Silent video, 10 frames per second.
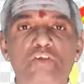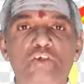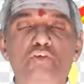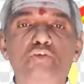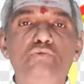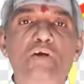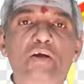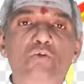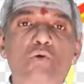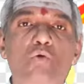
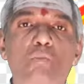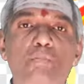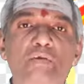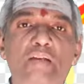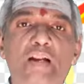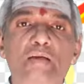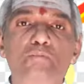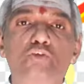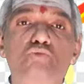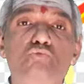ఎదుటివాని యొక్క గొప్పదనాన్ని
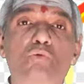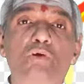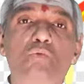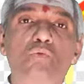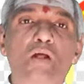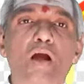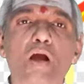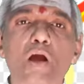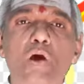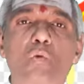మెచ్చుకోవడం కూడా
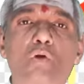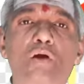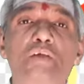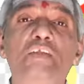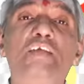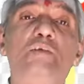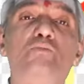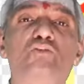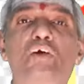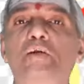ఒక హృదయ
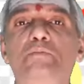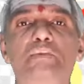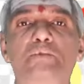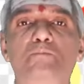సంస్కారం అది